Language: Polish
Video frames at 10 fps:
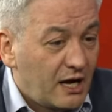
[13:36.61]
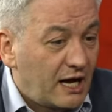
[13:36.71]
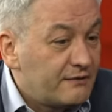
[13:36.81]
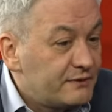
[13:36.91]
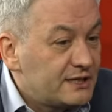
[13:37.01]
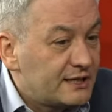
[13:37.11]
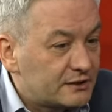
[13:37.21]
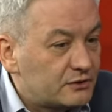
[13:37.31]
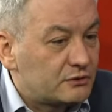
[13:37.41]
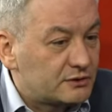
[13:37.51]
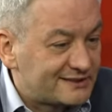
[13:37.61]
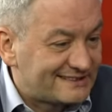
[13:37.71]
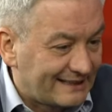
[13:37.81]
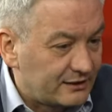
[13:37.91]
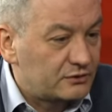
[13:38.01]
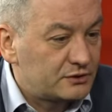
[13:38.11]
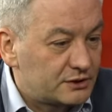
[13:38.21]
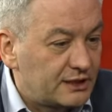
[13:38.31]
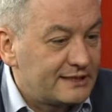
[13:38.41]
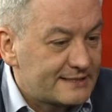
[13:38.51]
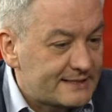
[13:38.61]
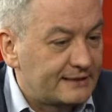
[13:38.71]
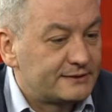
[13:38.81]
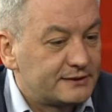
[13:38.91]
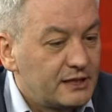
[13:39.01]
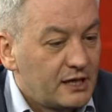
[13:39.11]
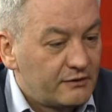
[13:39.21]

ale wynika to z tego, że niestety